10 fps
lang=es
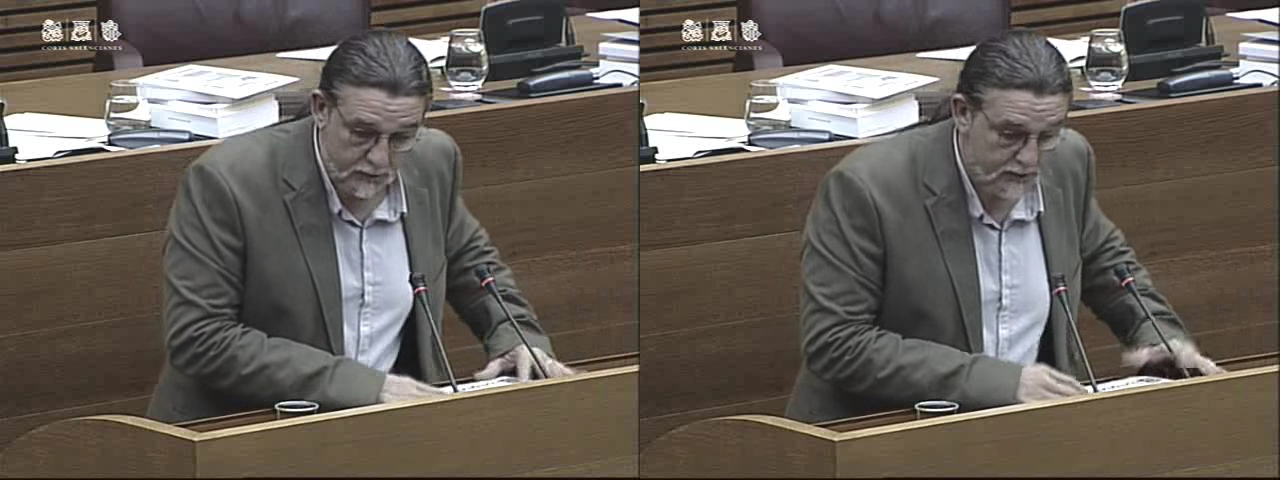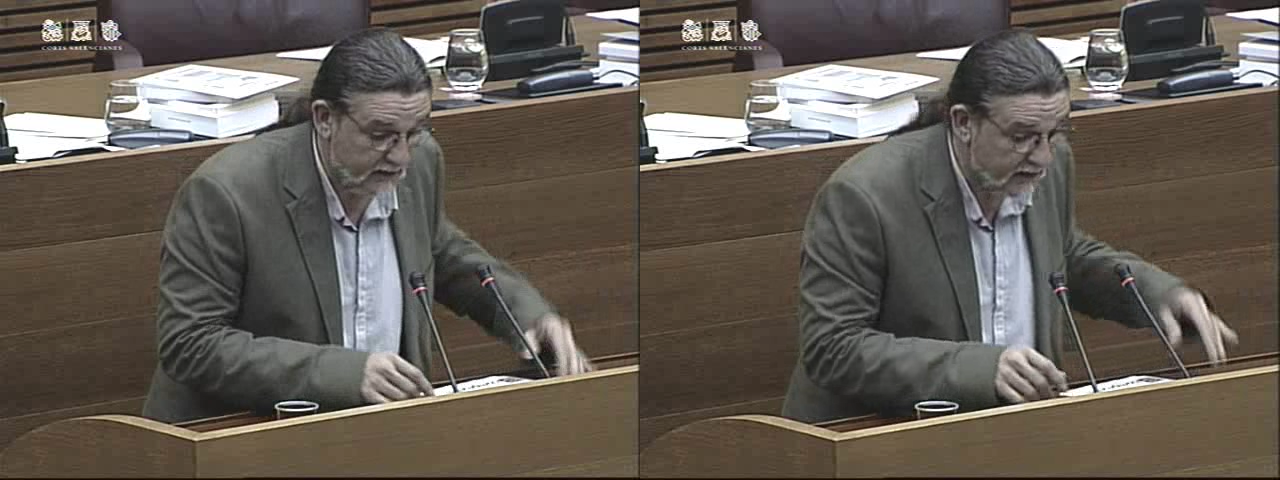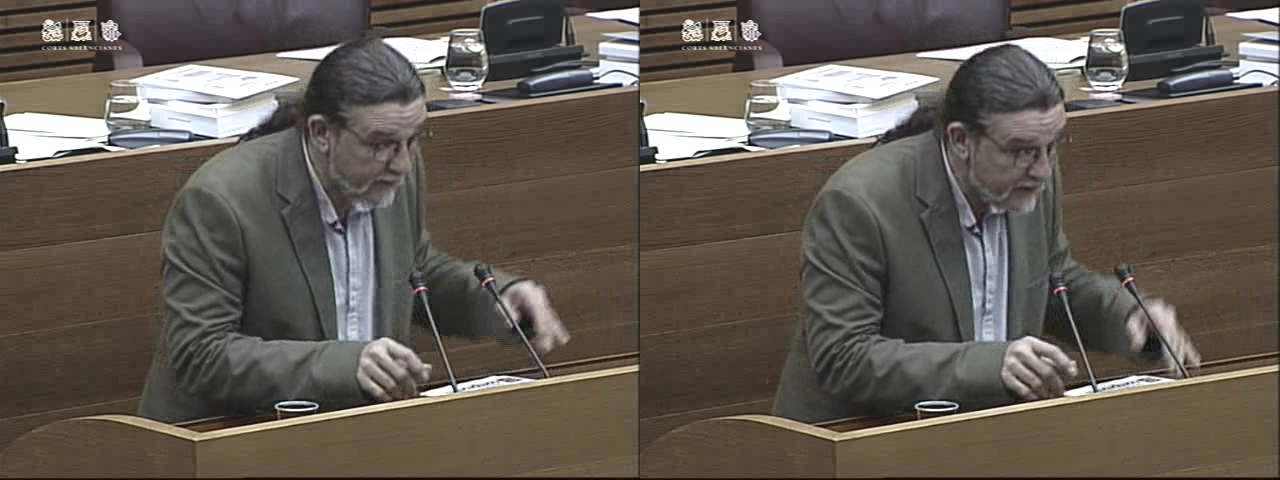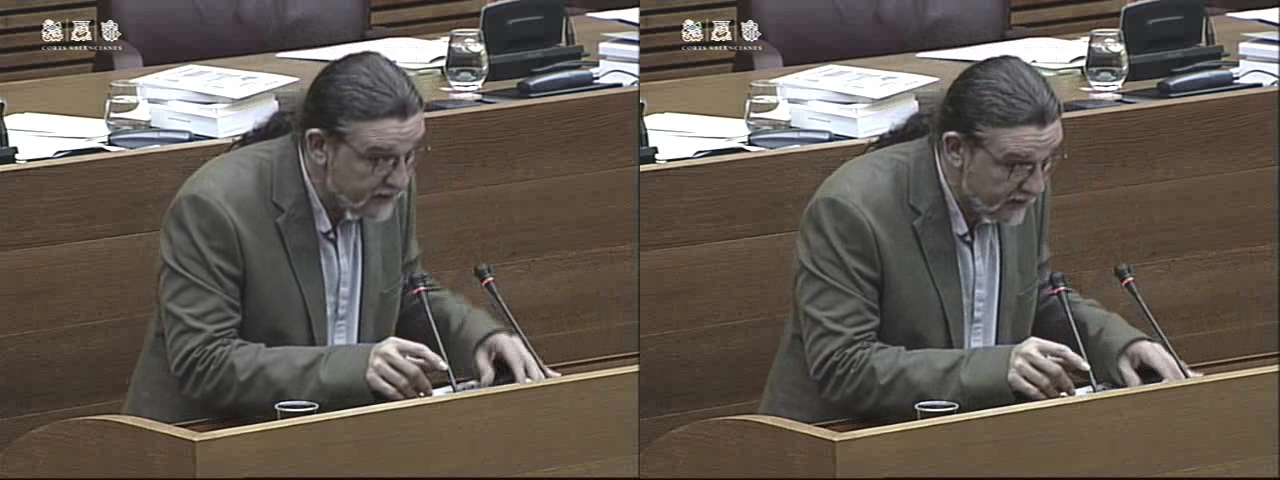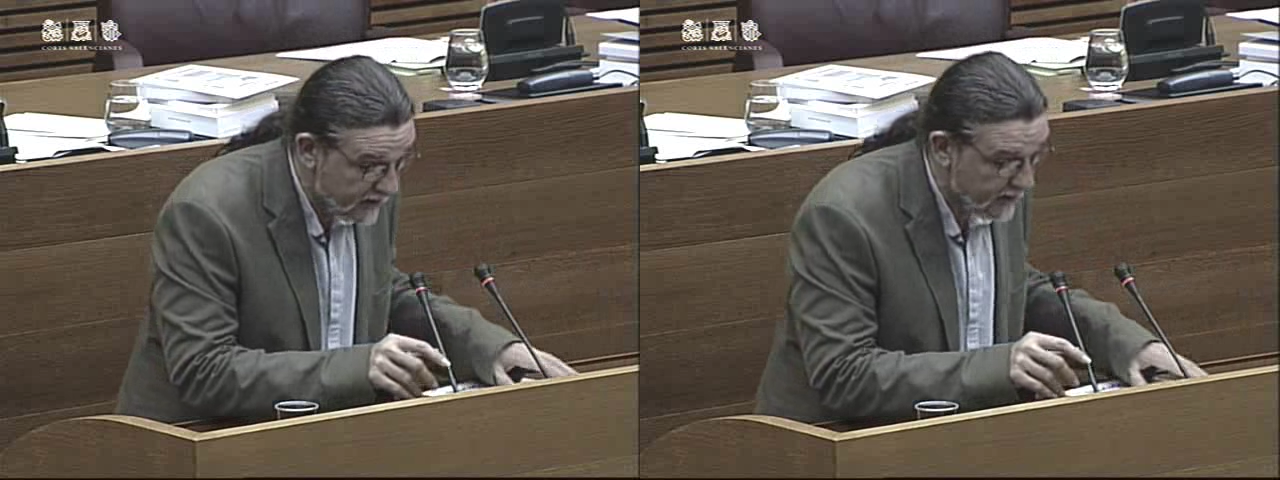Nada más.
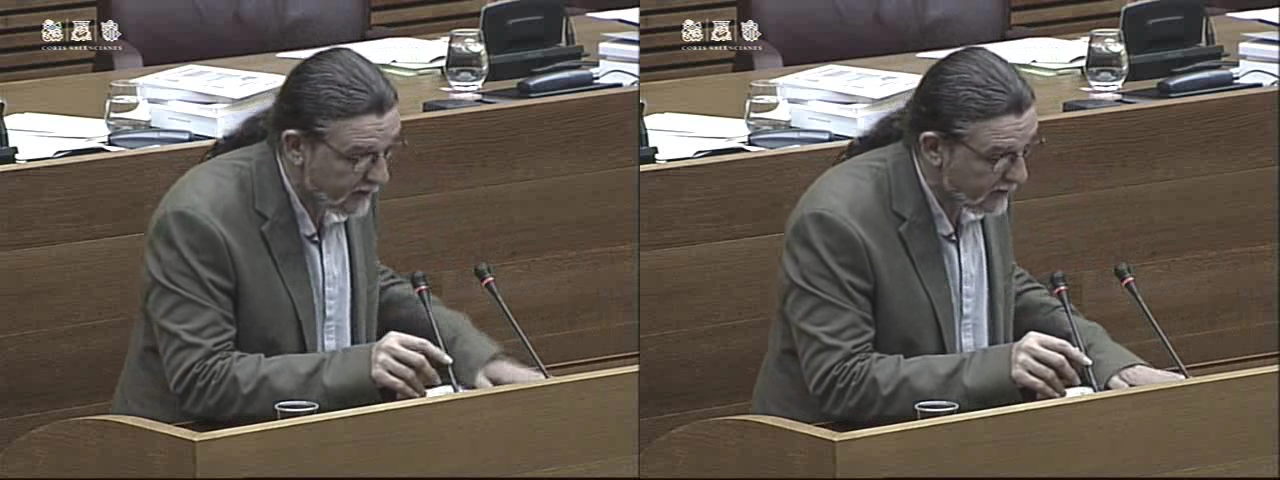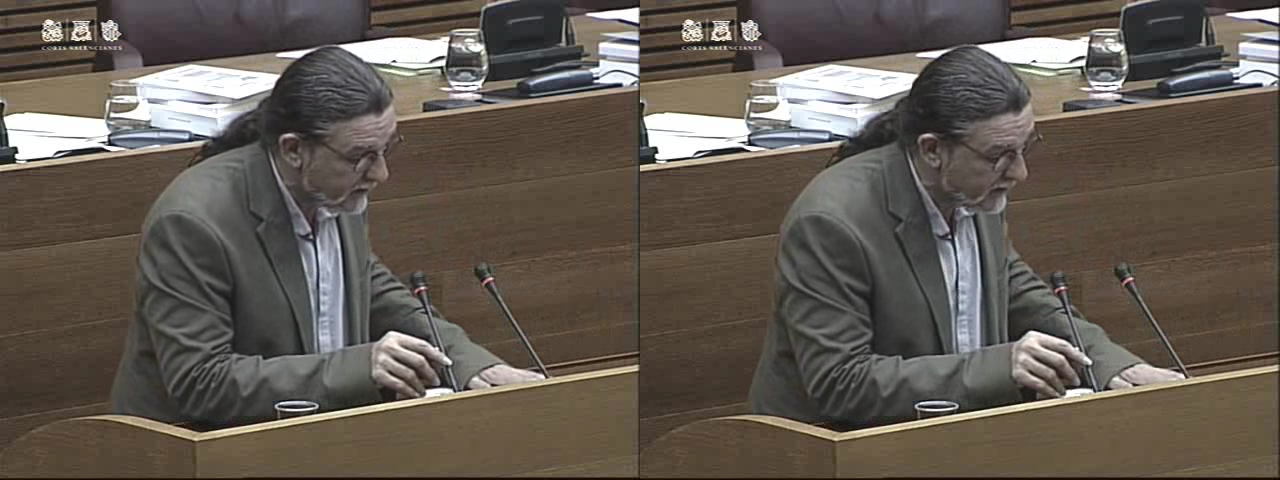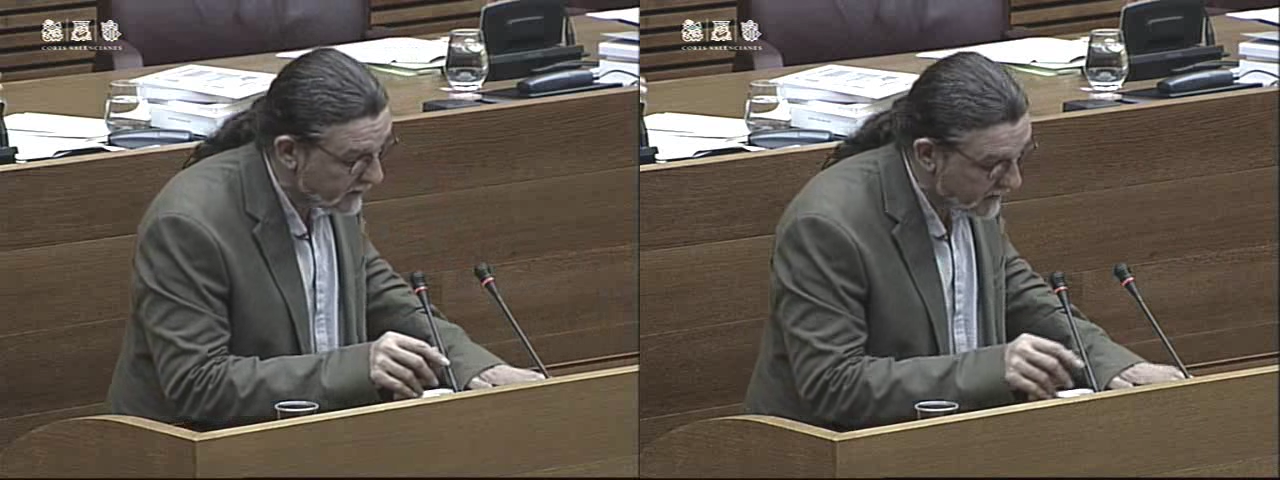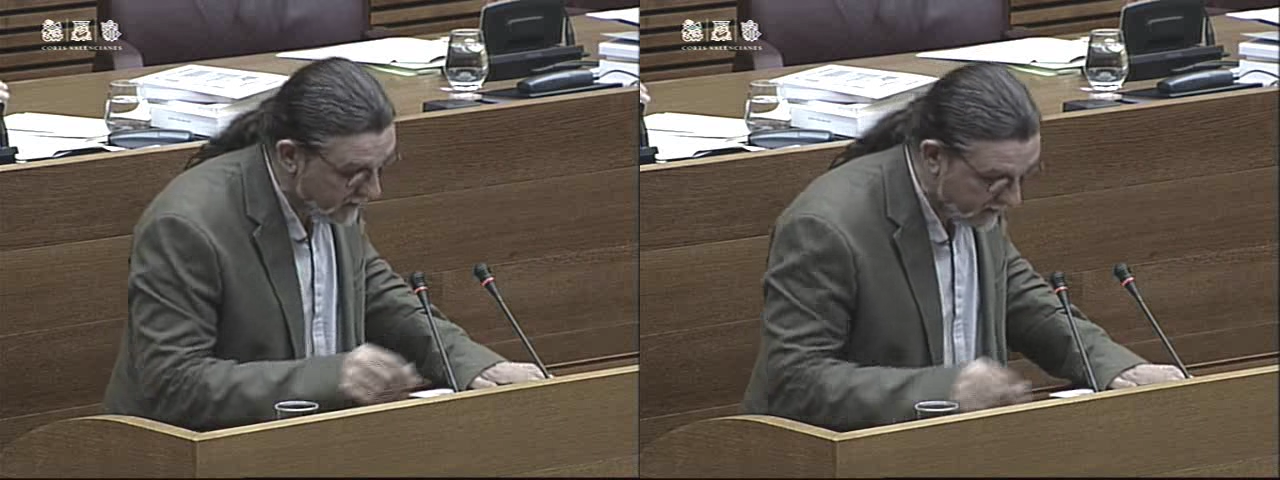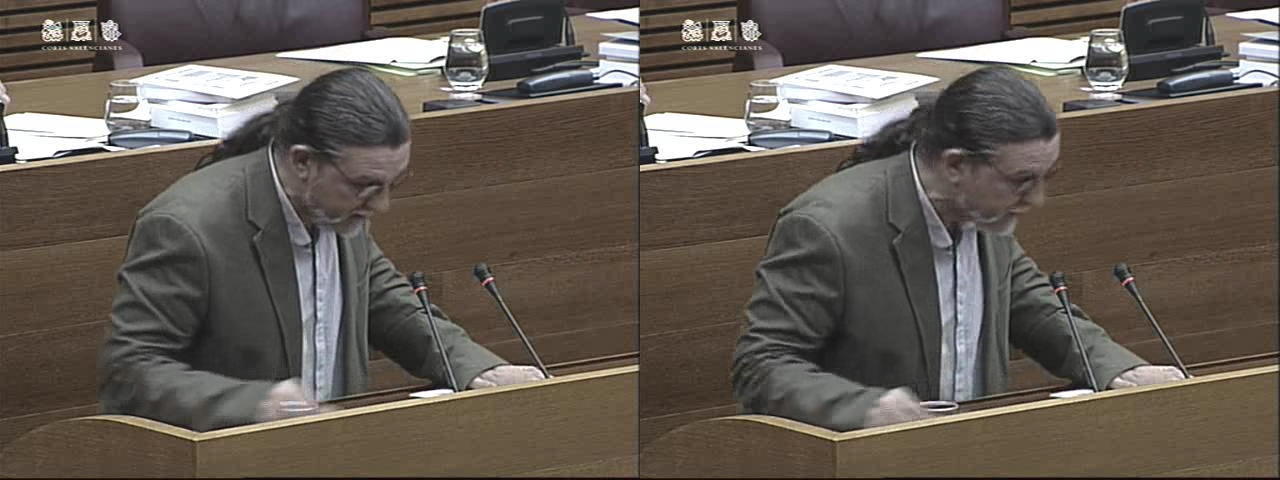Gracias, señor diputado.
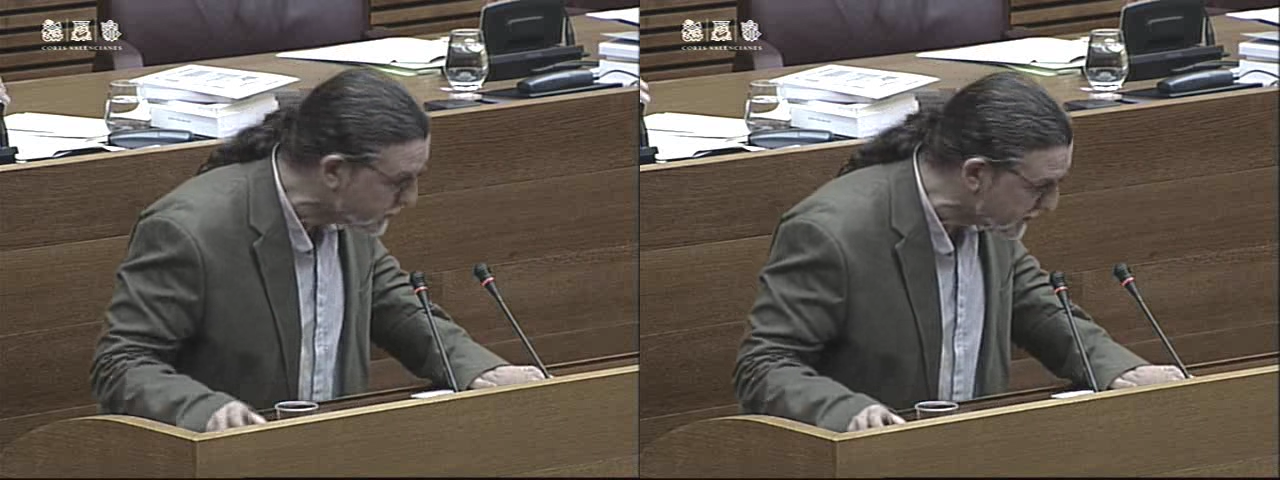Y muchas